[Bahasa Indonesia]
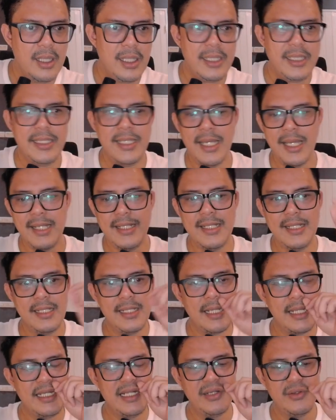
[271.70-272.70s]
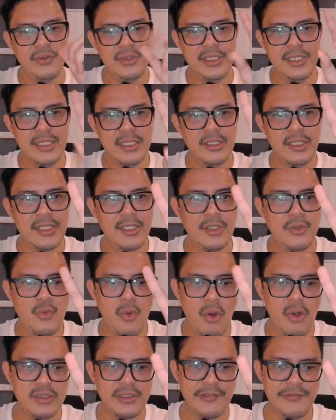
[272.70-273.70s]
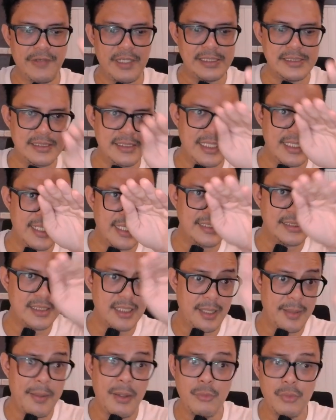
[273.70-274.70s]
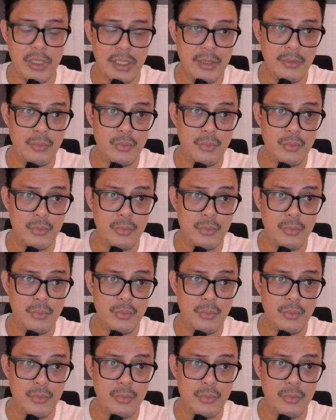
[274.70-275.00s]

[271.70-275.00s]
Iya ada ada gue denger ada dua oktav guys di range emang udah